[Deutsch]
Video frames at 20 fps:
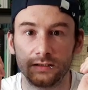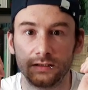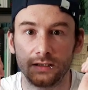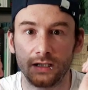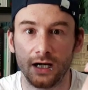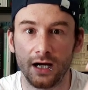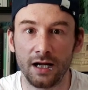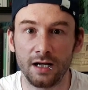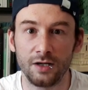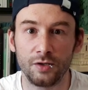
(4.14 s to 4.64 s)

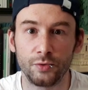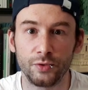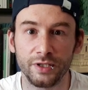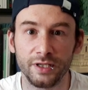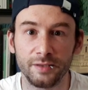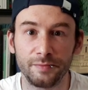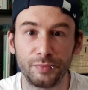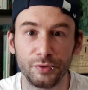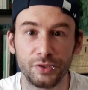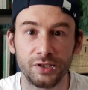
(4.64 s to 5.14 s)
Hallo,
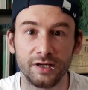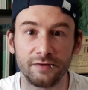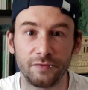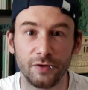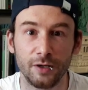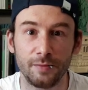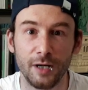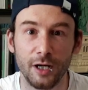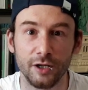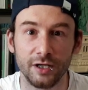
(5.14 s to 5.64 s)
ihr
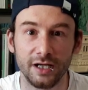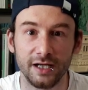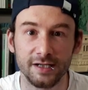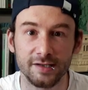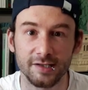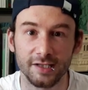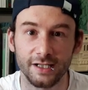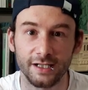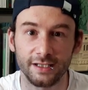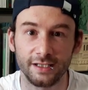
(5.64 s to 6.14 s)
Bücherwürmer und
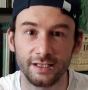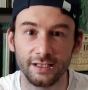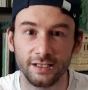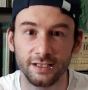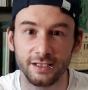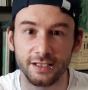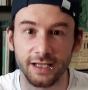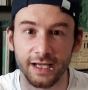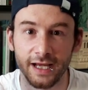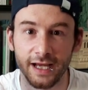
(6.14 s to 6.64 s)

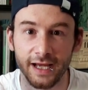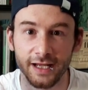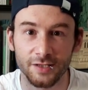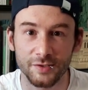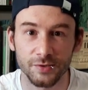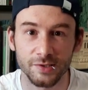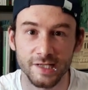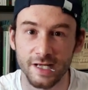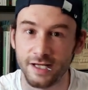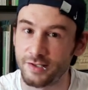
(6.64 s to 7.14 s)
Leseratten, ihr
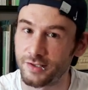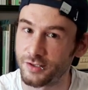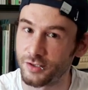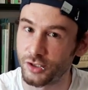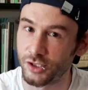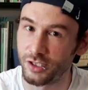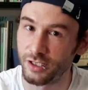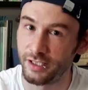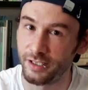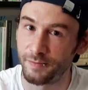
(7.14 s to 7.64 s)

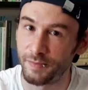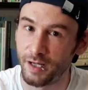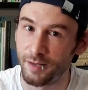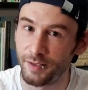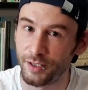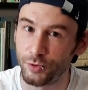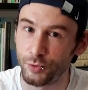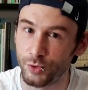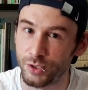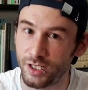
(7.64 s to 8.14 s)
enthusiastischen
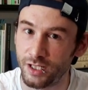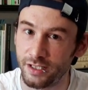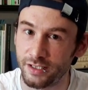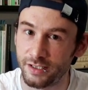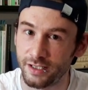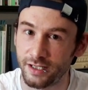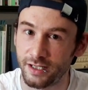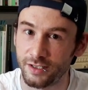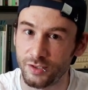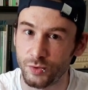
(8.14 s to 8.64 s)
Liebhaber guter
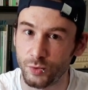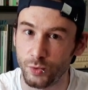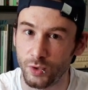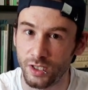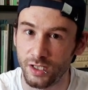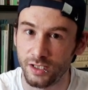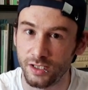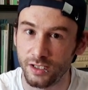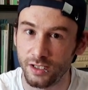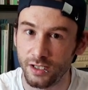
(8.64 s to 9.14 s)

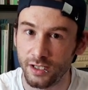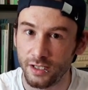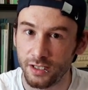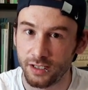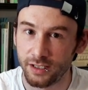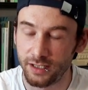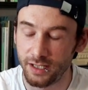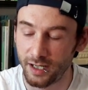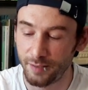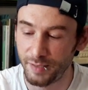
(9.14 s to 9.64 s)
Literatur.
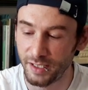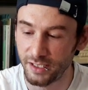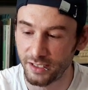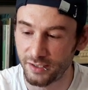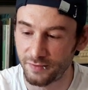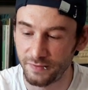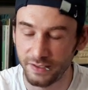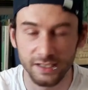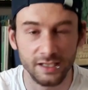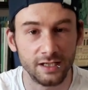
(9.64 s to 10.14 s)
Da bin
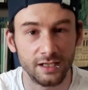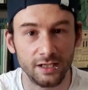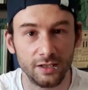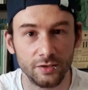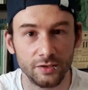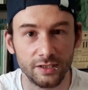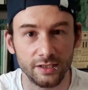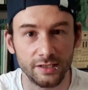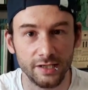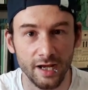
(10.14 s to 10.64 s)
ich wieder
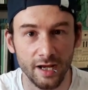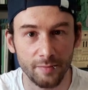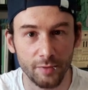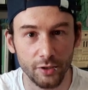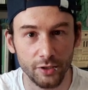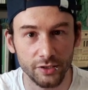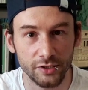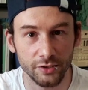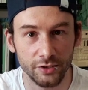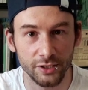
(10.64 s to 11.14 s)
und ich habe
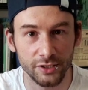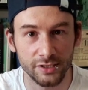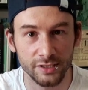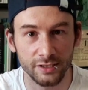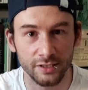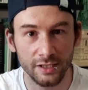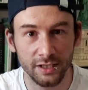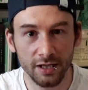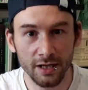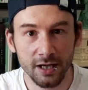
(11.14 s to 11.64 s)
euch
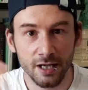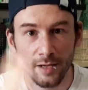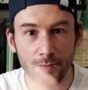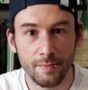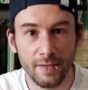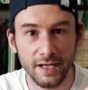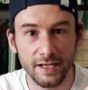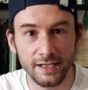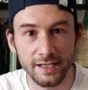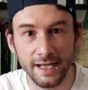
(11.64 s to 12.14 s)
heute
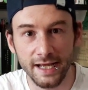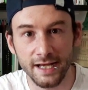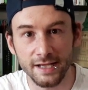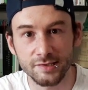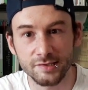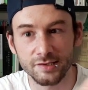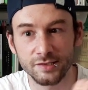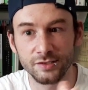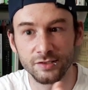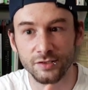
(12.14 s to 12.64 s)
meinen
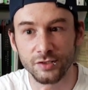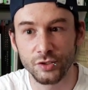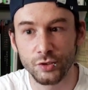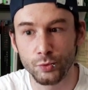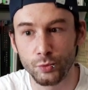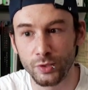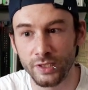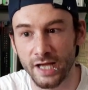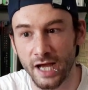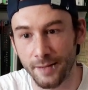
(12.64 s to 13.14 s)
ersten
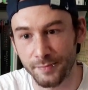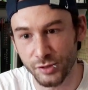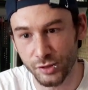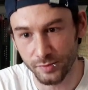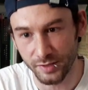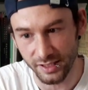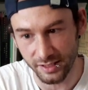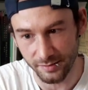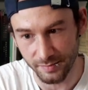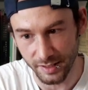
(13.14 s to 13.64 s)

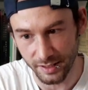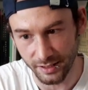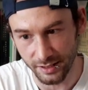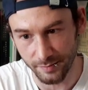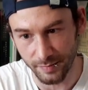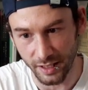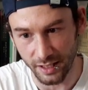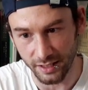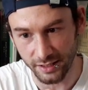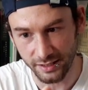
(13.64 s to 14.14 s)
Juli-Abschnitt
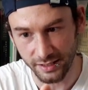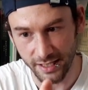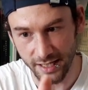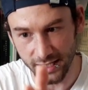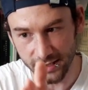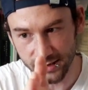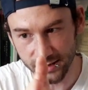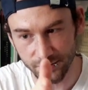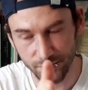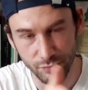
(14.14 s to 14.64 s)
mitgebracht. Die
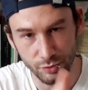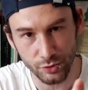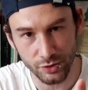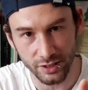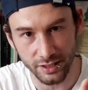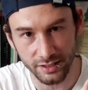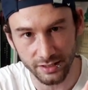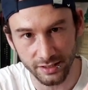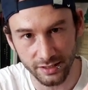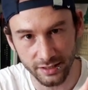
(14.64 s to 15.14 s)
ersten
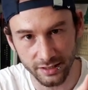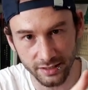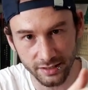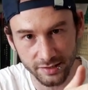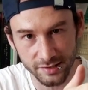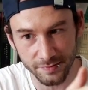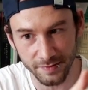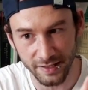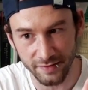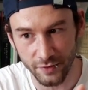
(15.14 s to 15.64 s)
Bücher, die ich in den
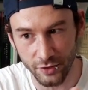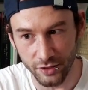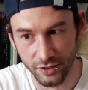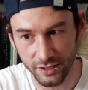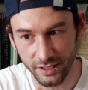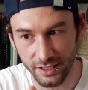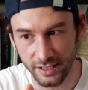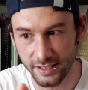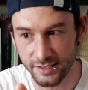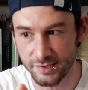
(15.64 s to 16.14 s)
zwei Wochen
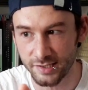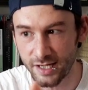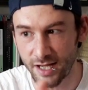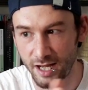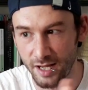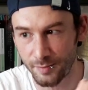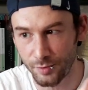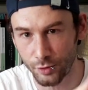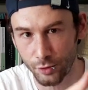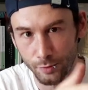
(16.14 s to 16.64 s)
gelesen
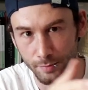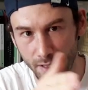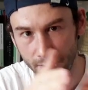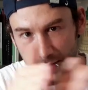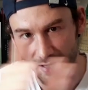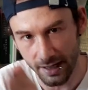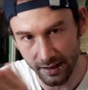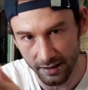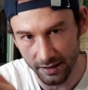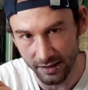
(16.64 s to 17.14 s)
habe, um
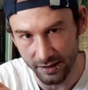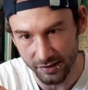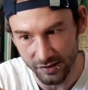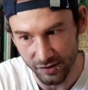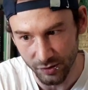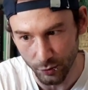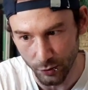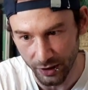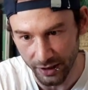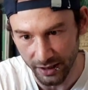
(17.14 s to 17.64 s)
am Ende des
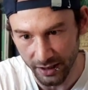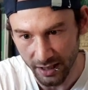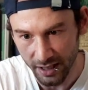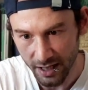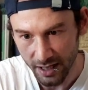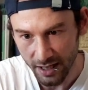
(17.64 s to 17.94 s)
Juli